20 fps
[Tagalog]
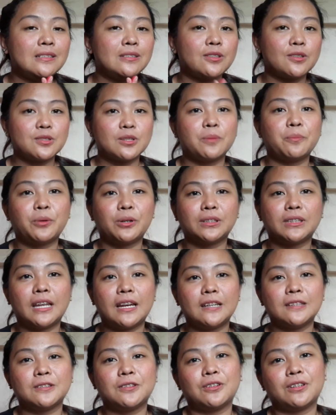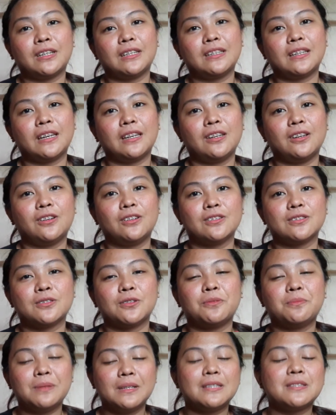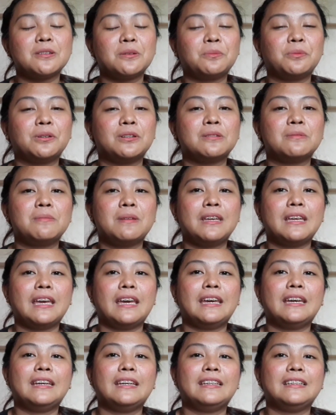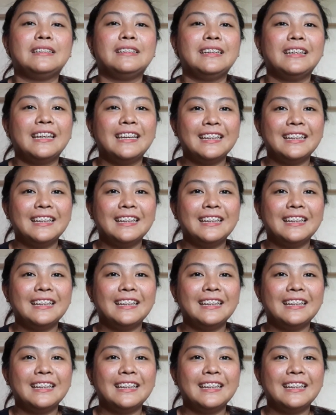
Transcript: so supportahan ko rin kayo. So please support me and